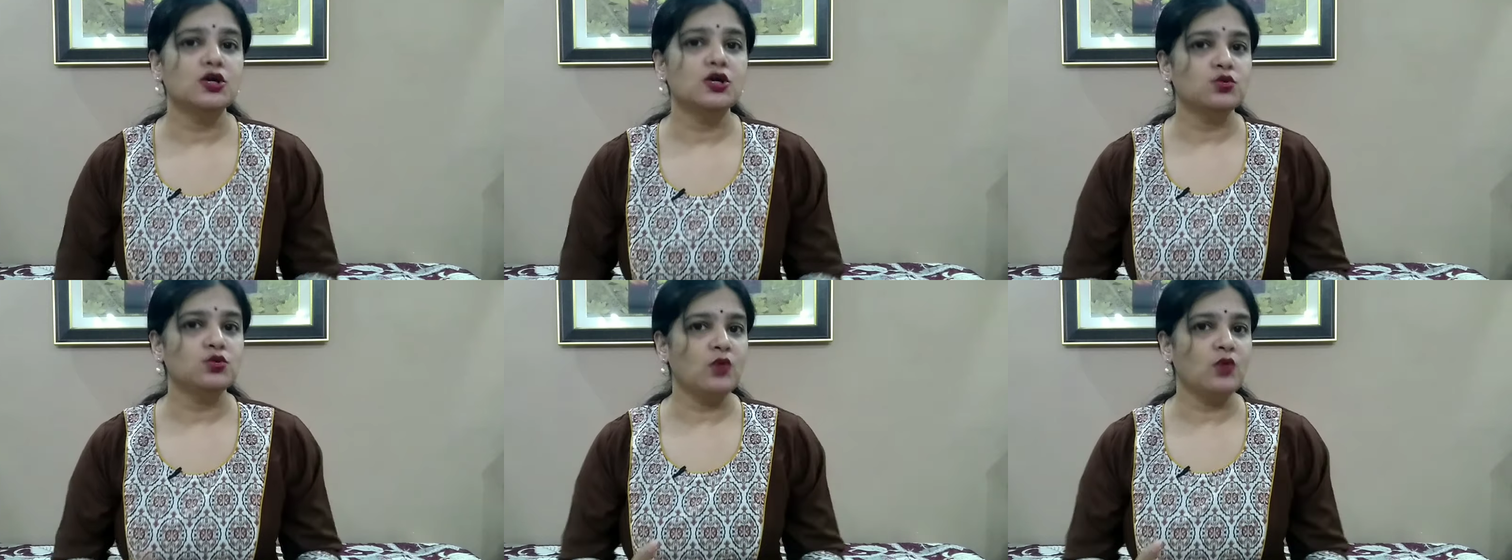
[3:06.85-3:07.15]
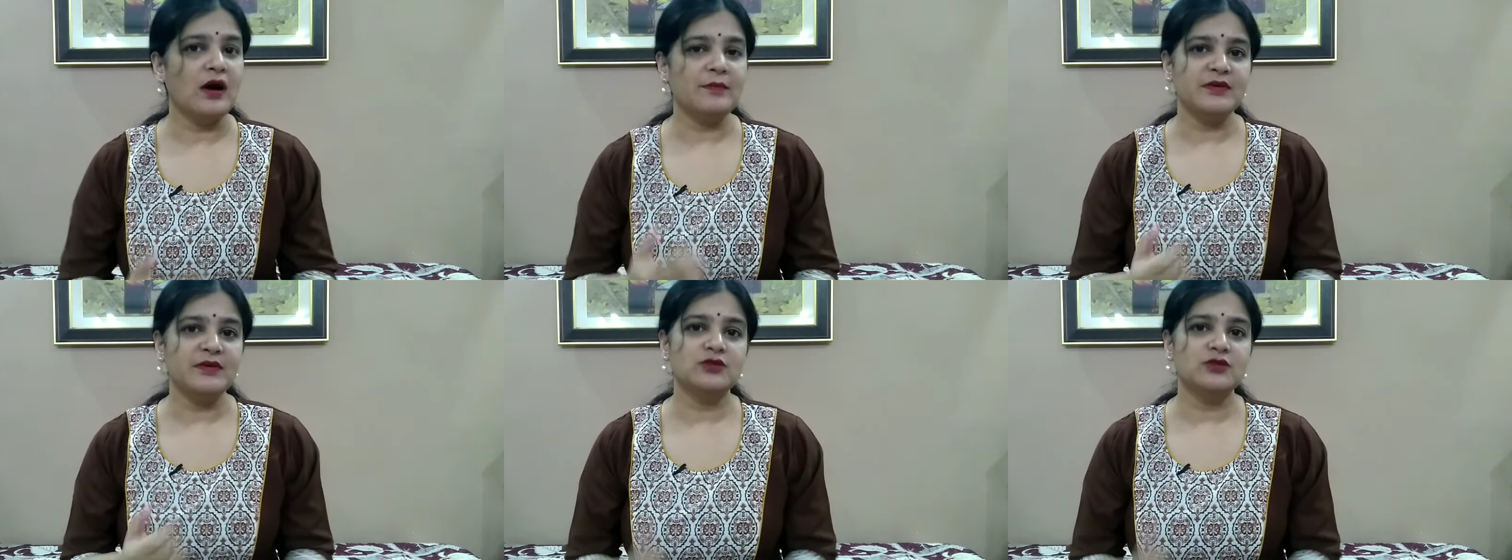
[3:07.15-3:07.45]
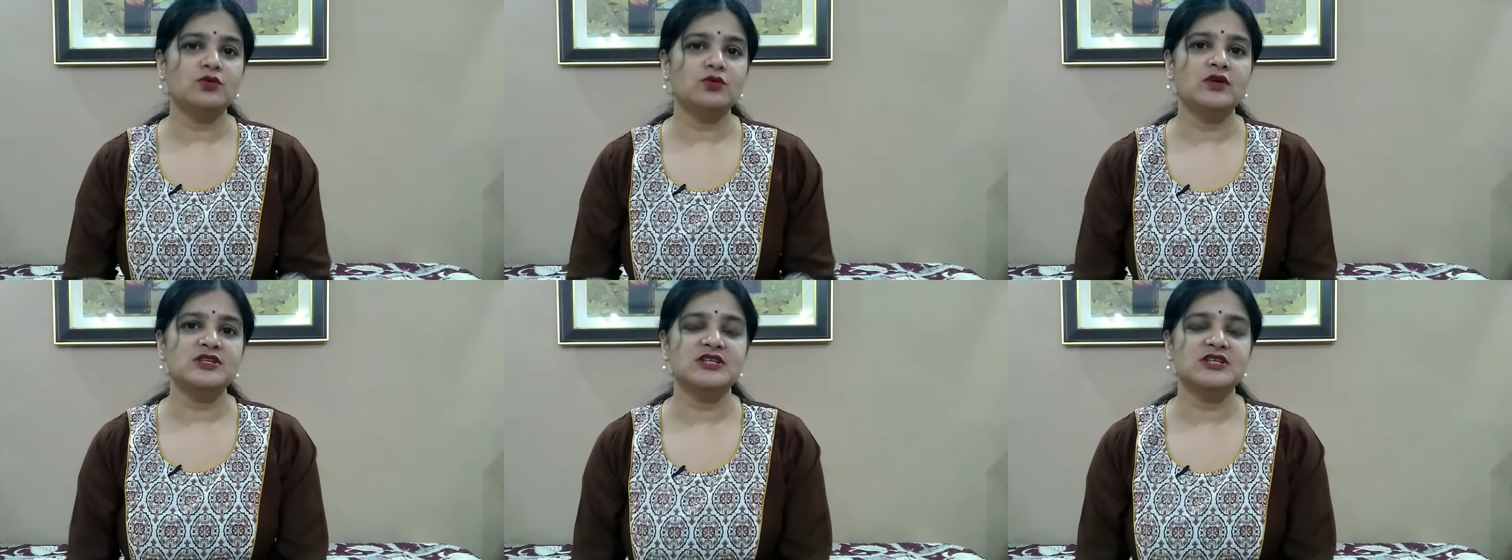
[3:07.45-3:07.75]
तो आपके
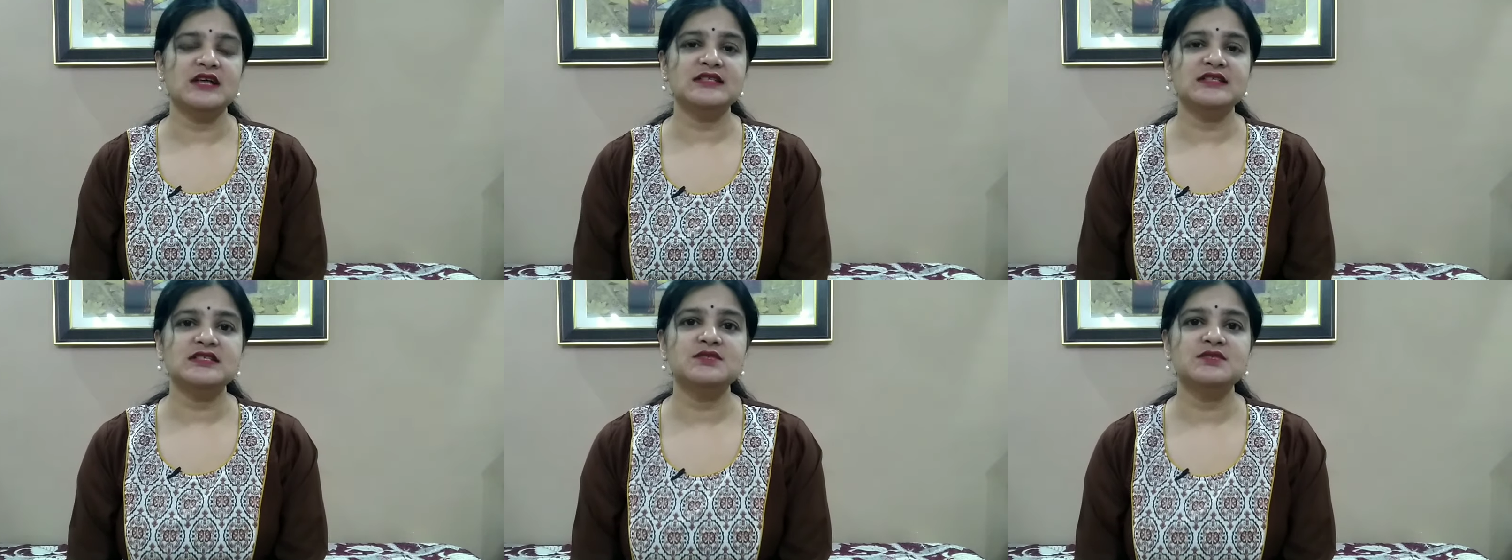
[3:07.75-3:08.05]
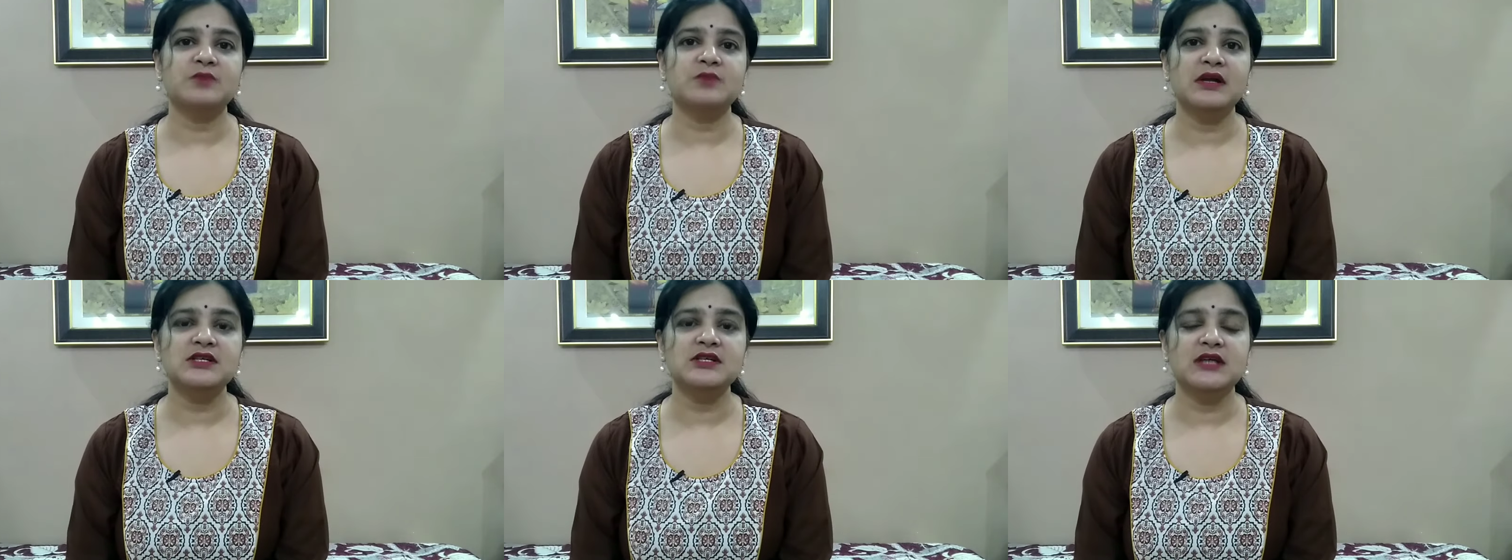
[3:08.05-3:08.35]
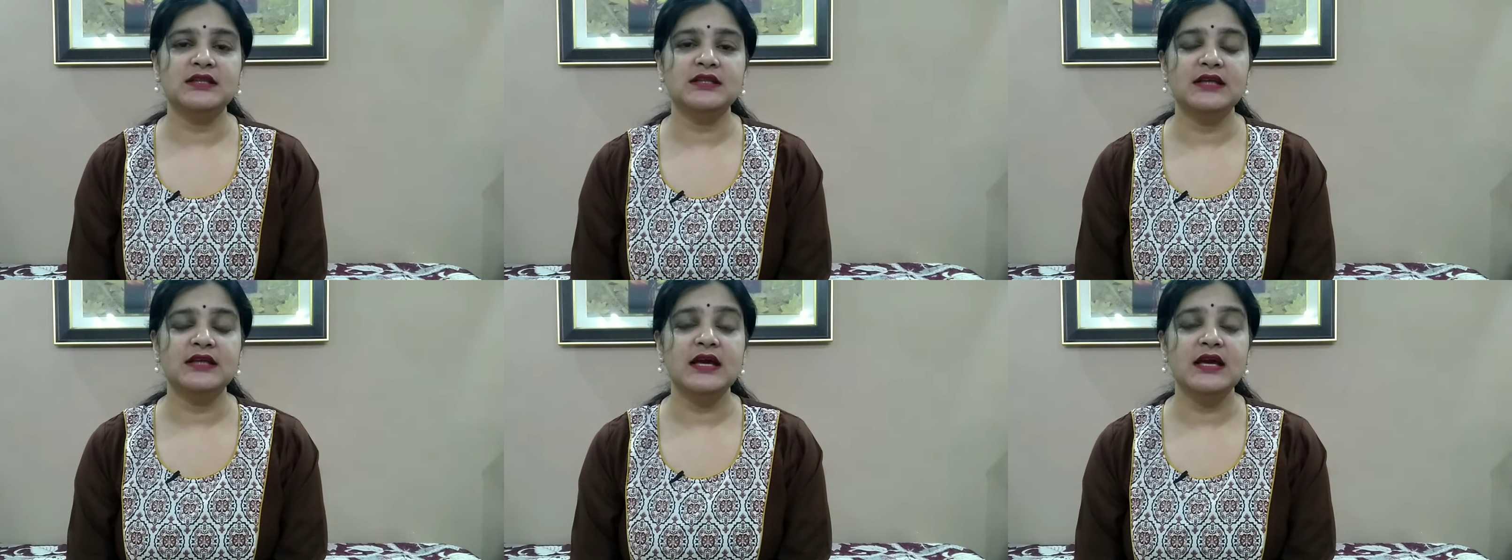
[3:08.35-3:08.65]
थोड़े चांसेस बढ़
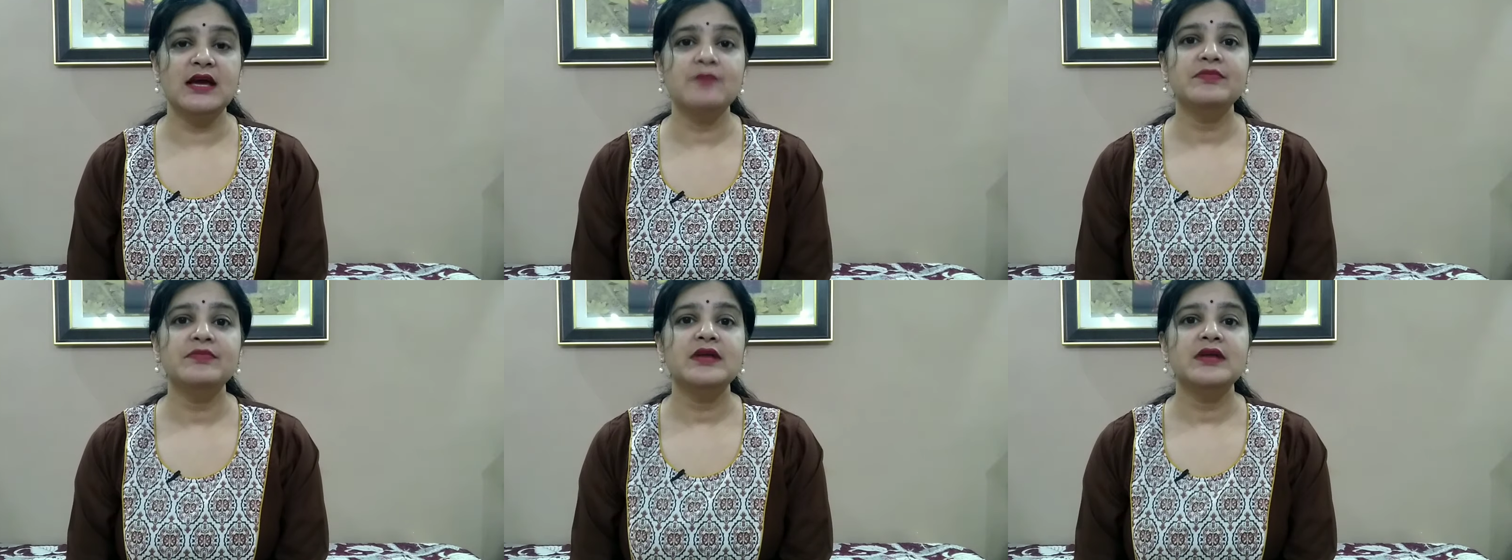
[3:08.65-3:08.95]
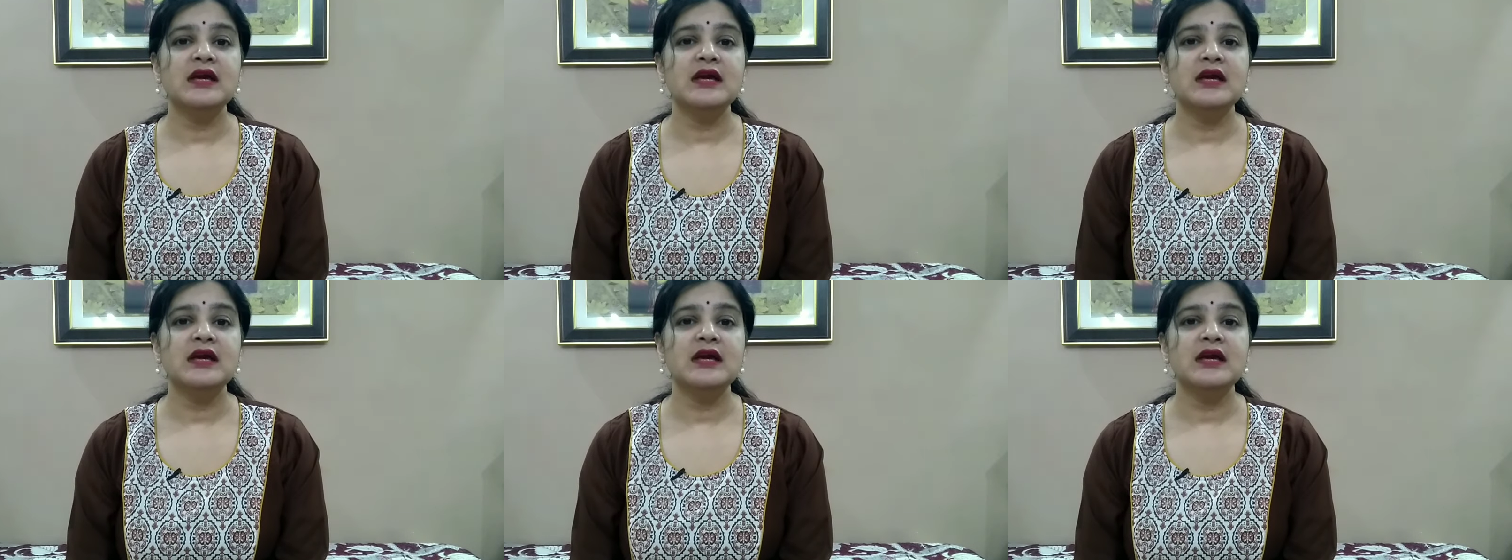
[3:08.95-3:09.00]
जाते हैं